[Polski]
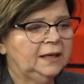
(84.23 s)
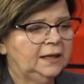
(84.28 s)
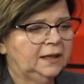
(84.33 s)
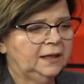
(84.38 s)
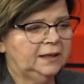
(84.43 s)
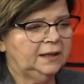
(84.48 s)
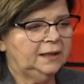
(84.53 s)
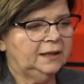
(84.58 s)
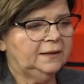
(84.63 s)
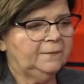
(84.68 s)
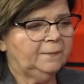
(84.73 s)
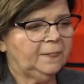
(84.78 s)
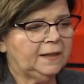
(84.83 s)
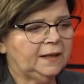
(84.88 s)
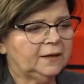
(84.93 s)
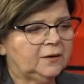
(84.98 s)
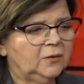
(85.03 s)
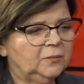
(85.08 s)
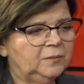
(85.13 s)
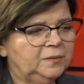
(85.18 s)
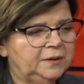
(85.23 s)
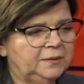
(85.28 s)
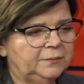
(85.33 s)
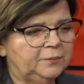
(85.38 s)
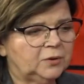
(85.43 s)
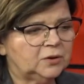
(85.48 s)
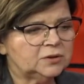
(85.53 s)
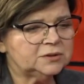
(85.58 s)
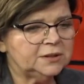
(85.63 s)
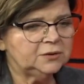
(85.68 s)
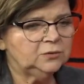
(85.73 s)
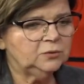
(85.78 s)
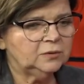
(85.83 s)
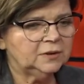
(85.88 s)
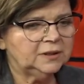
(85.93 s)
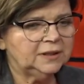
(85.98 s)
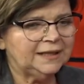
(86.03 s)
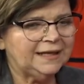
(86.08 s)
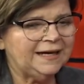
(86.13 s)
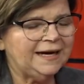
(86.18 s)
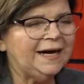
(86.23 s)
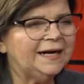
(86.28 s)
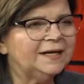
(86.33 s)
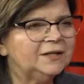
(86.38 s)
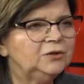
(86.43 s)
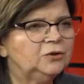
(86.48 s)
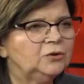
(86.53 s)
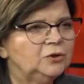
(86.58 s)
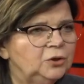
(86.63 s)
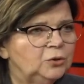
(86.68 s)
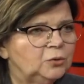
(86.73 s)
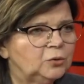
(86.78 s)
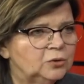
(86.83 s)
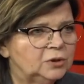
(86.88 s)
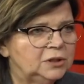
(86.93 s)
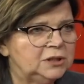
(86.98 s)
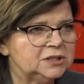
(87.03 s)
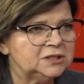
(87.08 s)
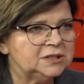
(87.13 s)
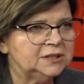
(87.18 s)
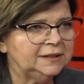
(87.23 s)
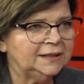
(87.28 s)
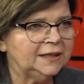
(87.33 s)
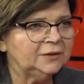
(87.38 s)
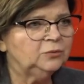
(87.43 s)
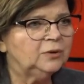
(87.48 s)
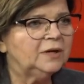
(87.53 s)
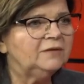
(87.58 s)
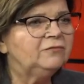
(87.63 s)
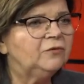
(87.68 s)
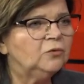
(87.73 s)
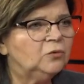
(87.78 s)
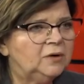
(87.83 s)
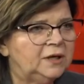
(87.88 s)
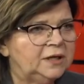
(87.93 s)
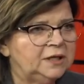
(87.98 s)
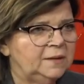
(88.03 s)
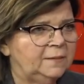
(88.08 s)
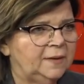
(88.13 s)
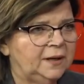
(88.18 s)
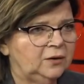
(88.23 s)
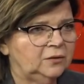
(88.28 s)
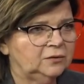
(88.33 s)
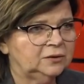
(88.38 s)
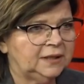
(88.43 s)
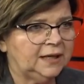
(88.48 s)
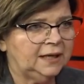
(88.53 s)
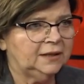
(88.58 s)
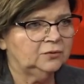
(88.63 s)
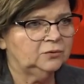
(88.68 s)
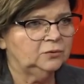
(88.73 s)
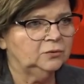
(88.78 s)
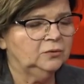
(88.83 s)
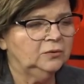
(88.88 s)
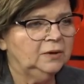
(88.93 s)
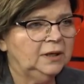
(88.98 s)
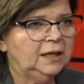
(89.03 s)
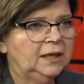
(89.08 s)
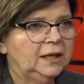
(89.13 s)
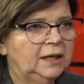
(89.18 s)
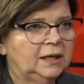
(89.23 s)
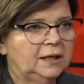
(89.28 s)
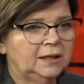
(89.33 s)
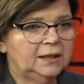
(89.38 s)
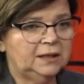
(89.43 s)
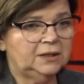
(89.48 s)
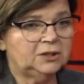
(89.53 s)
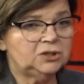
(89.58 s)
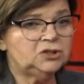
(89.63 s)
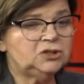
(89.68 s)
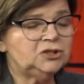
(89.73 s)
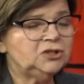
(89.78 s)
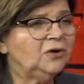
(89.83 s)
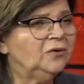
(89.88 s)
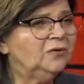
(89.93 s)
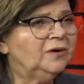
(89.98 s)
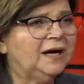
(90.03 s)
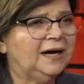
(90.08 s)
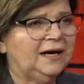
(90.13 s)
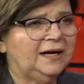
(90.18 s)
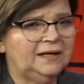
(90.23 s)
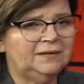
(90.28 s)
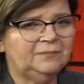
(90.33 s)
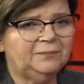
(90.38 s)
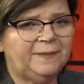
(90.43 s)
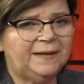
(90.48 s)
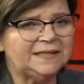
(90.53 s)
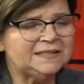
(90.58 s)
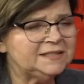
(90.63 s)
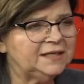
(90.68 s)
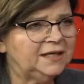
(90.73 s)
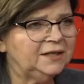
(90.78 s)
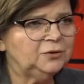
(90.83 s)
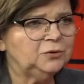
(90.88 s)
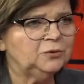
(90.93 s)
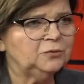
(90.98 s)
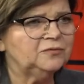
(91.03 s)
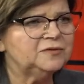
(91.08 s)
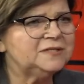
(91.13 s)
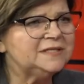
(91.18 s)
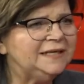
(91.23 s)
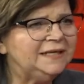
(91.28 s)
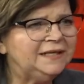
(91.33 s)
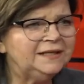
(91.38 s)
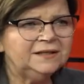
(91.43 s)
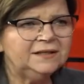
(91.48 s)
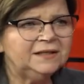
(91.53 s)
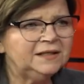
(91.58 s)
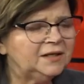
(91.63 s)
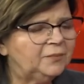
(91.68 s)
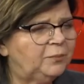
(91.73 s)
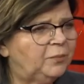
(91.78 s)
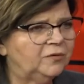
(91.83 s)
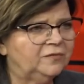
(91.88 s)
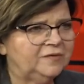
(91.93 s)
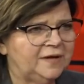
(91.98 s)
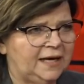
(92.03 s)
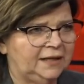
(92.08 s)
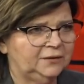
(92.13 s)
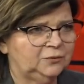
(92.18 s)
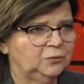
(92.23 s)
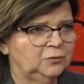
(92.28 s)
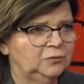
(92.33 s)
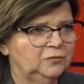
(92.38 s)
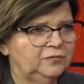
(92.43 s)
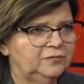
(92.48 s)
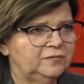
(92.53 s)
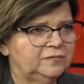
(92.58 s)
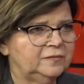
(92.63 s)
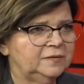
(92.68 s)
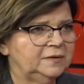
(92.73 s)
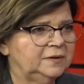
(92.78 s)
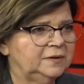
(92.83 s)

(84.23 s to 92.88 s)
E, robi procedury kardiochirurgiczne, na które w ogóle nie ma kontraktu, e, ściąga pacjentów z innych powiatów, e,